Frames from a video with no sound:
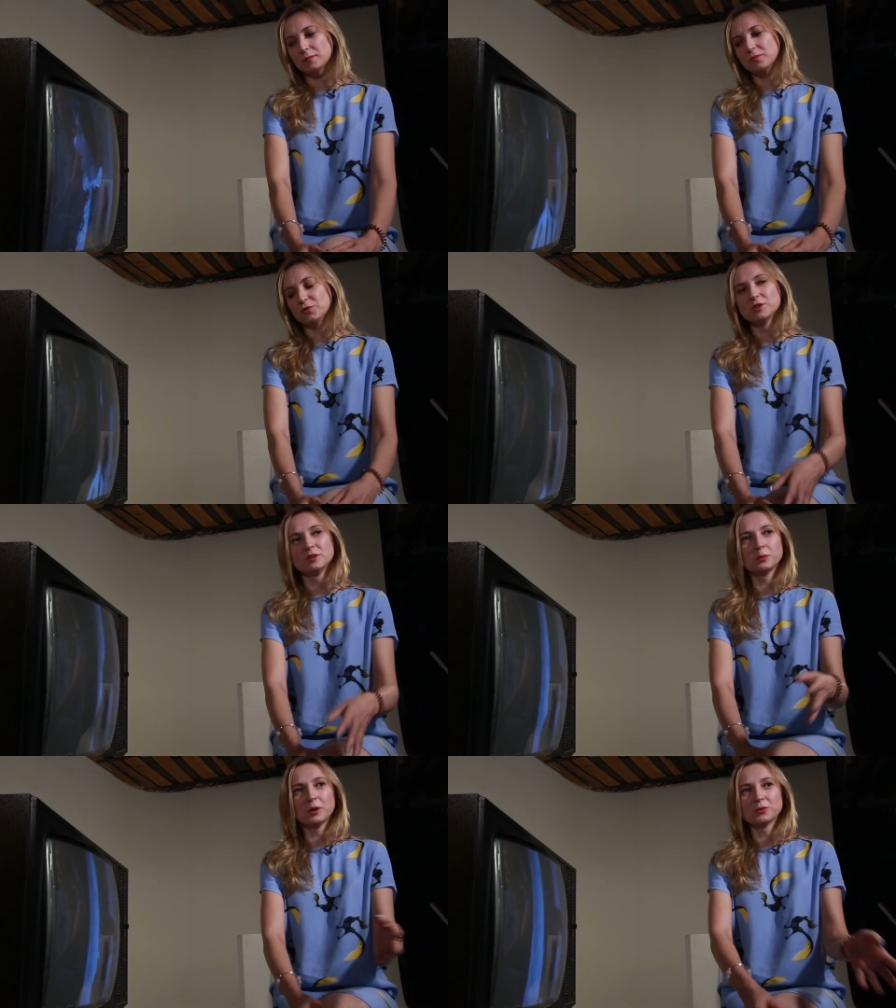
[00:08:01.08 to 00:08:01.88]
Вот
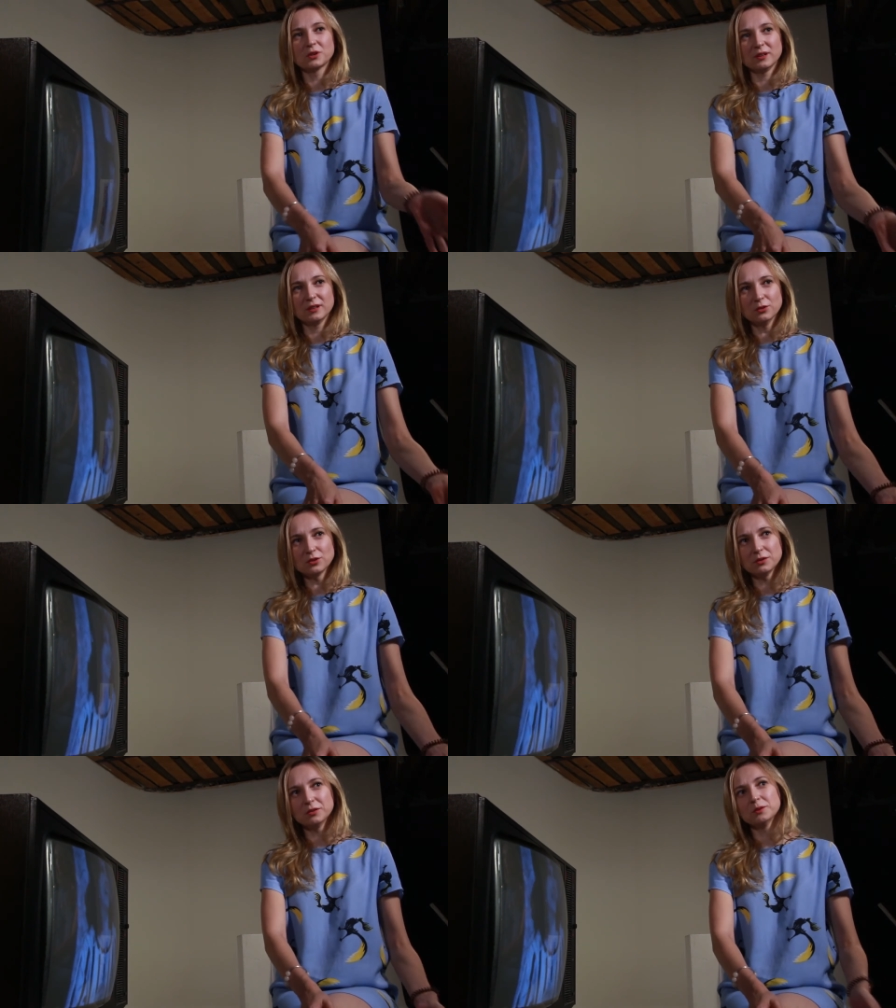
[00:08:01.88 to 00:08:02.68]
жизнь с бабушкой и
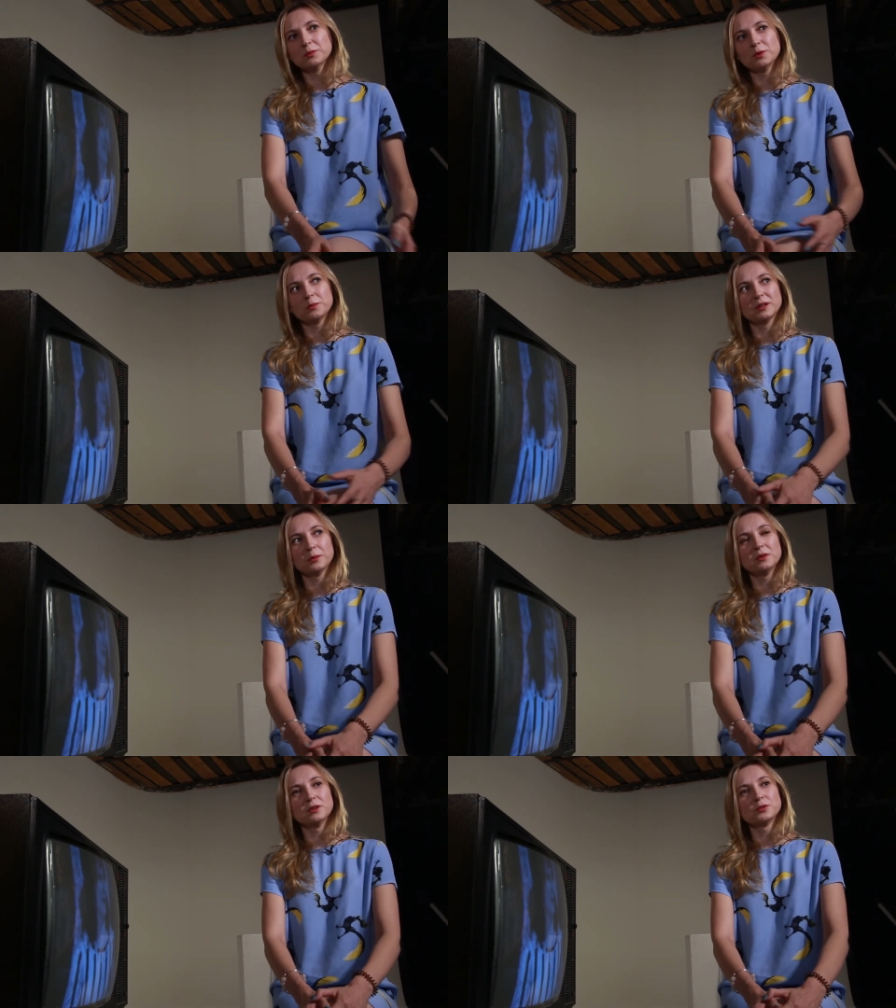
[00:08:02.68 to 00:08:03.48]
дедушкой в этом доме,
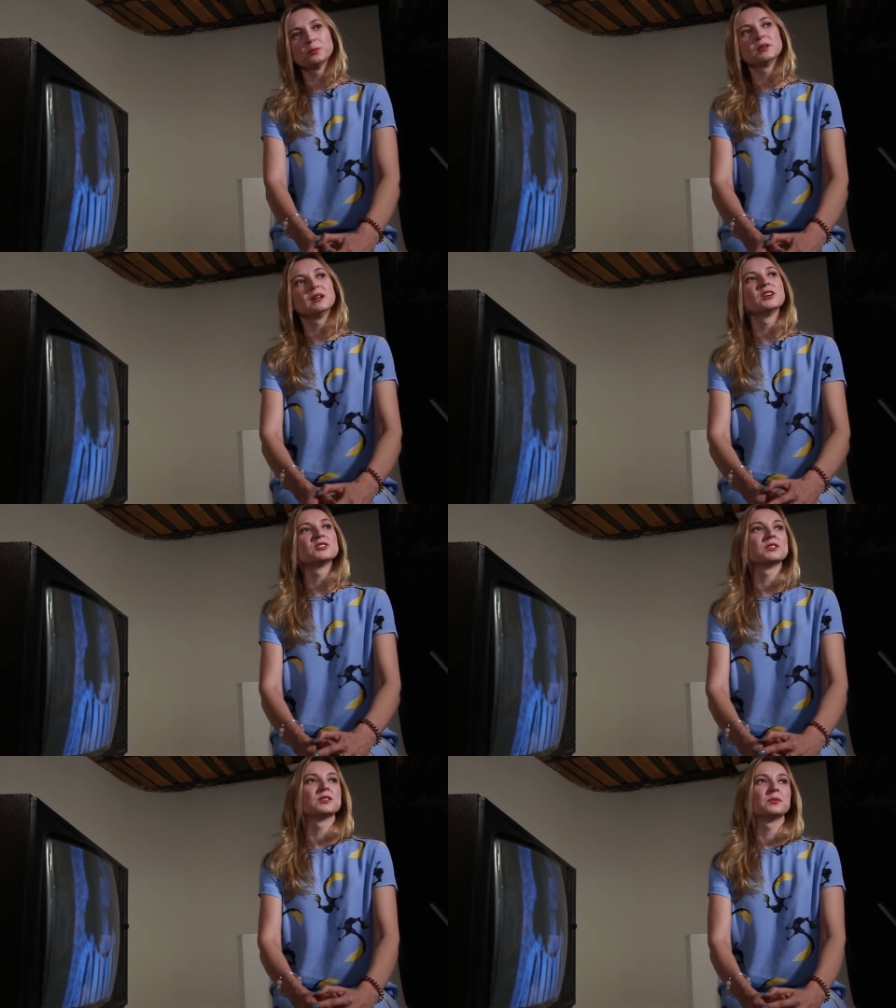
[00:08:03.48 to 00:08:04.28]
она была в чем-то
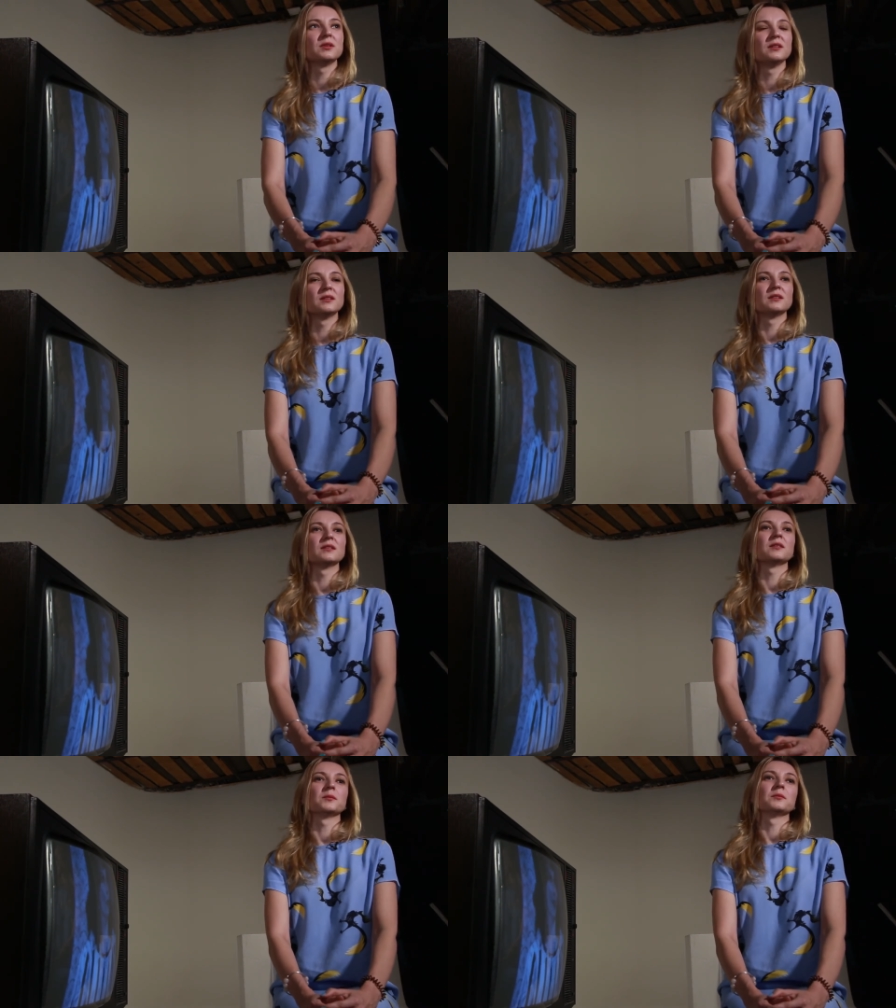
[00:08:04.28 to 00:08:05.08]
легче, чем
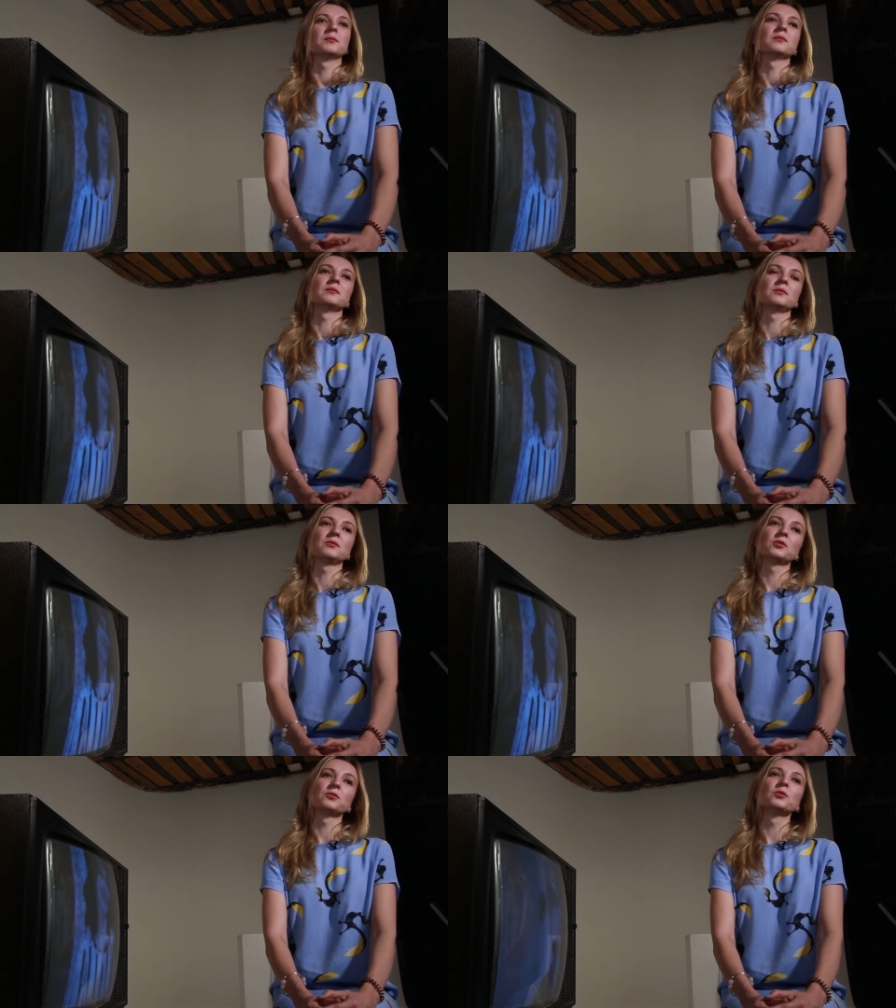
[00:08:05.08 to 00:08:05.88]
жизнь там
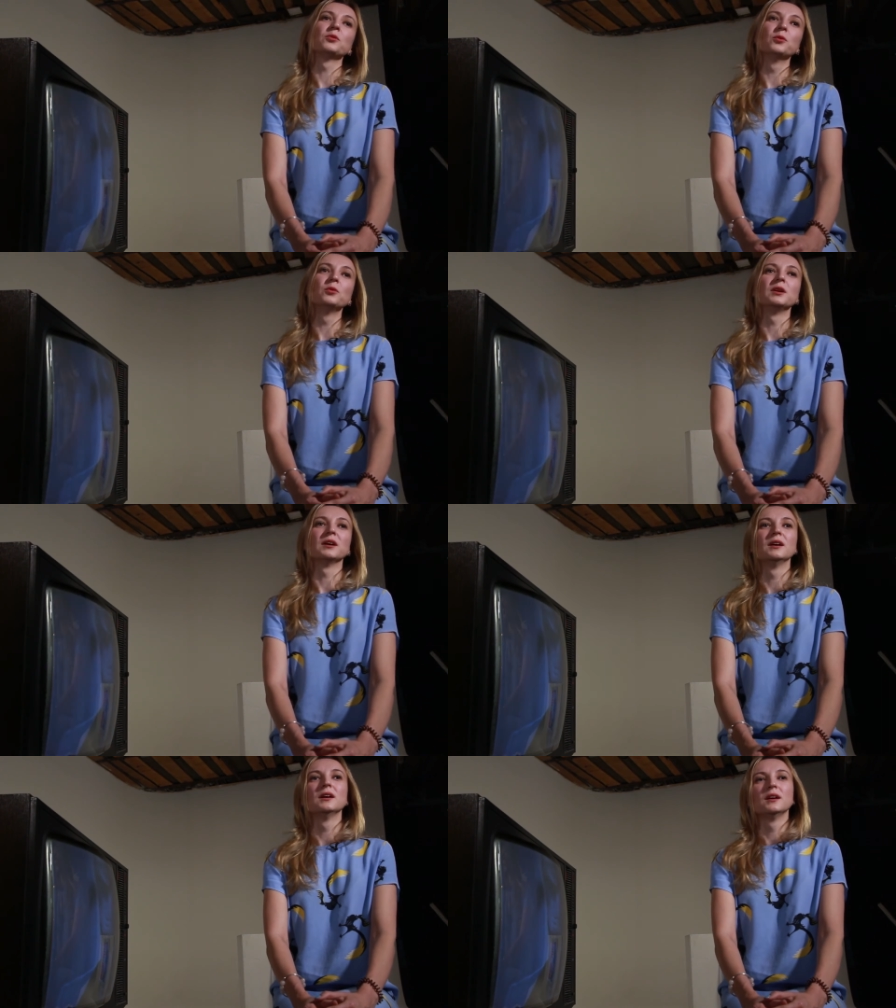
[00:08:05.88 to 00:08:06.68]
уже в Таугуле.
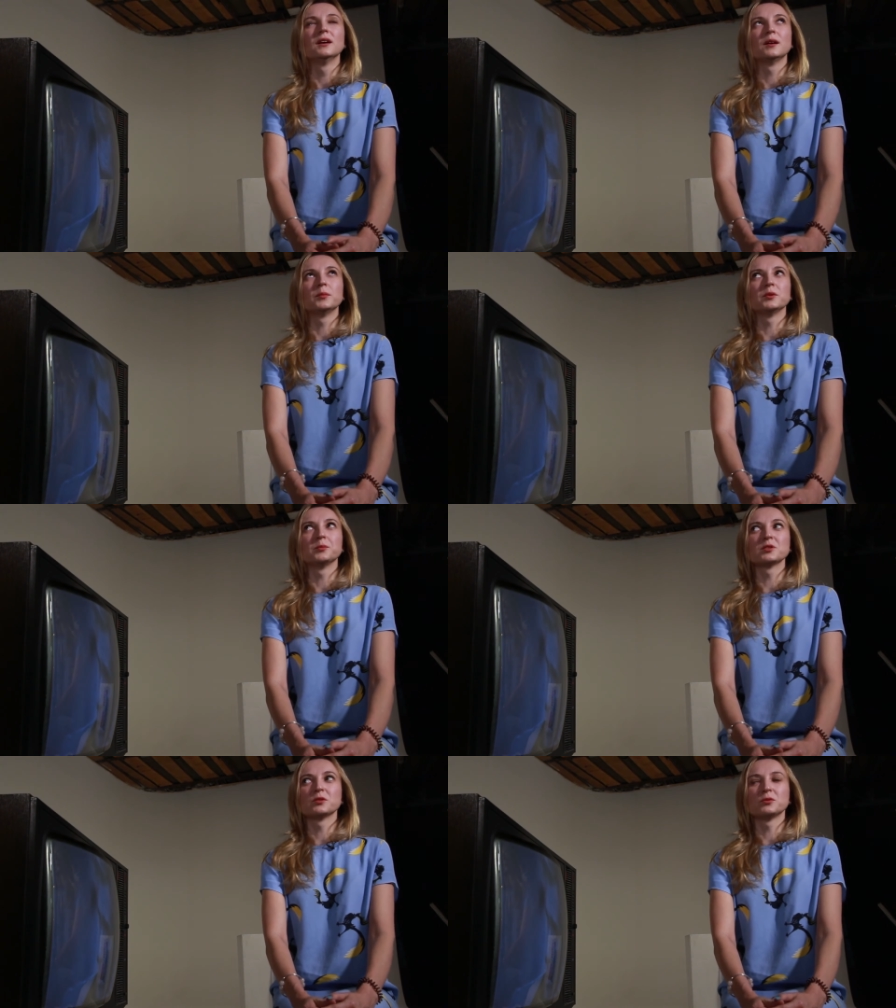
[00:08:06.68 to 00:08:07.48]

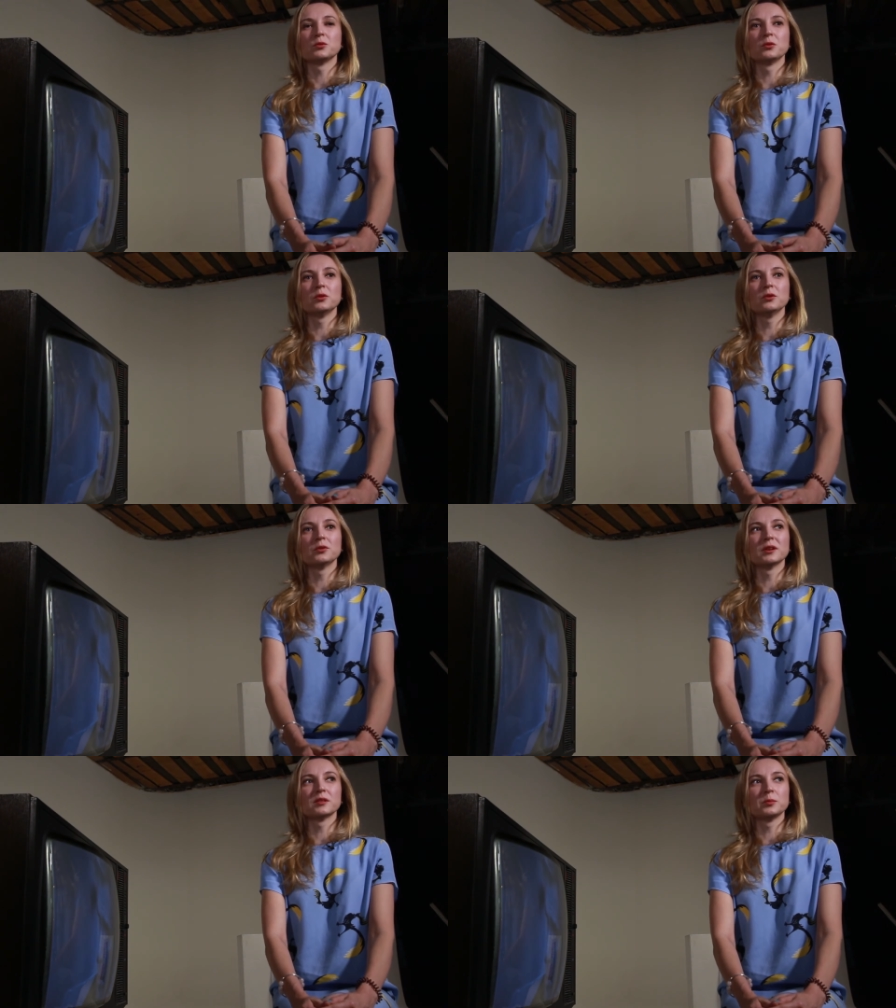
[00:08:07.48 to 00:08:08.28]
Потому что в Таугуле у
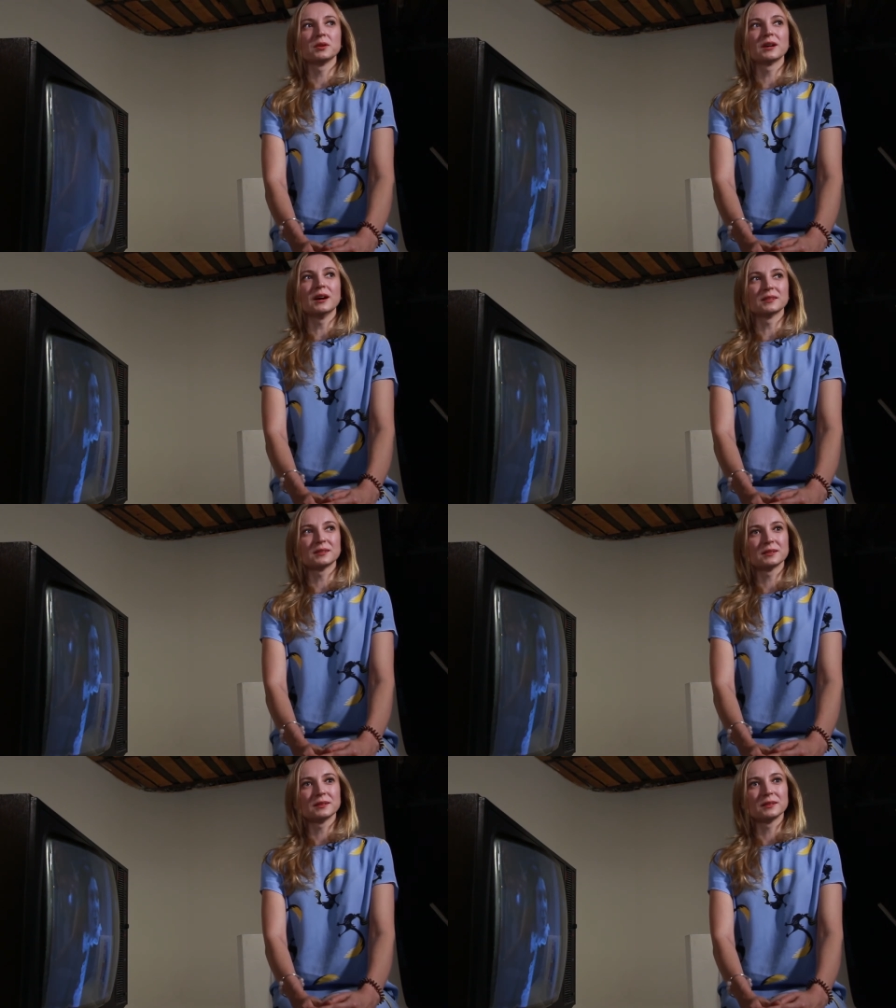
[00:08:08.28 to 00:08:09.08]
нас был
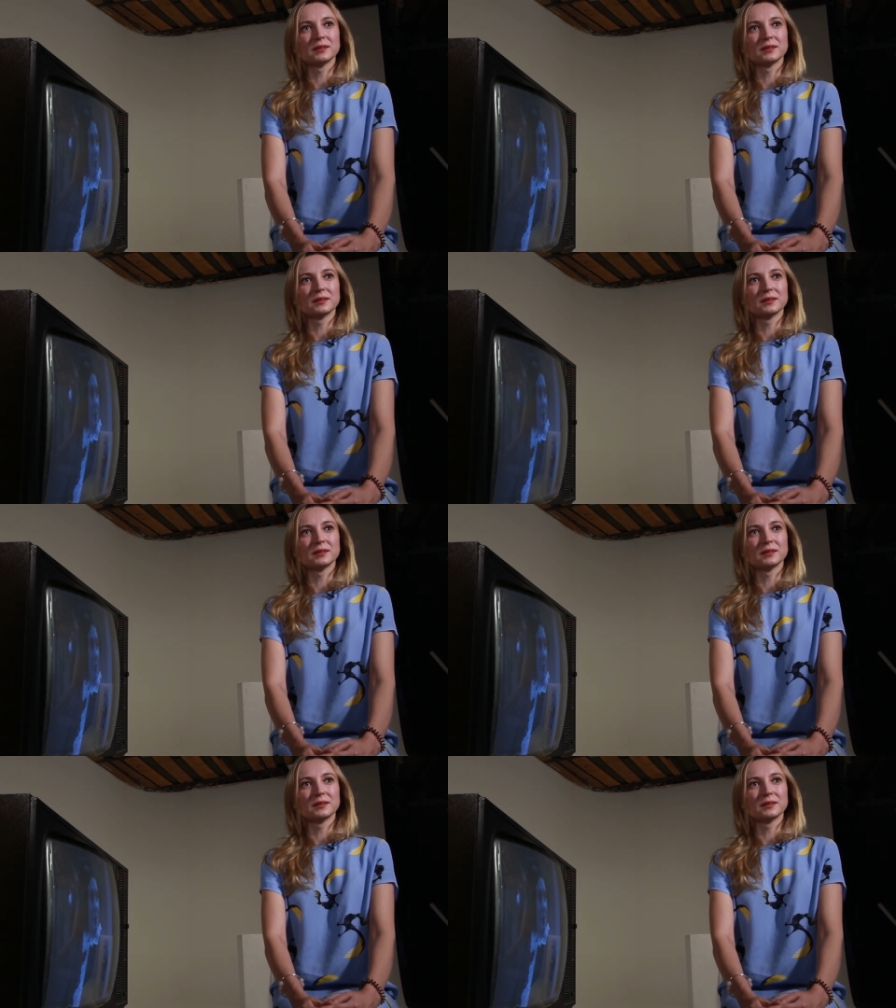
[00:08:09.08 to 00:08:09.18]
газ,